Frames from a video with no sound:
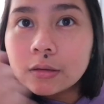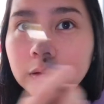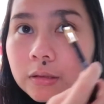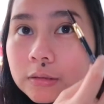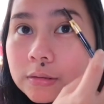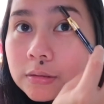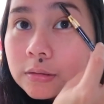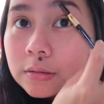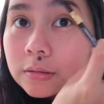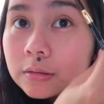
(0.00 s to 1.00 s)

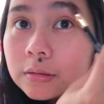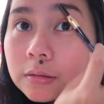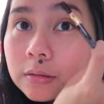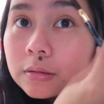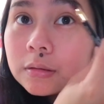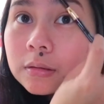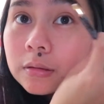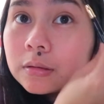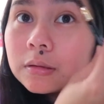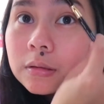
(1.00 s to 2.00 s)
Yes. Alam mo kung nasan yung ano ko?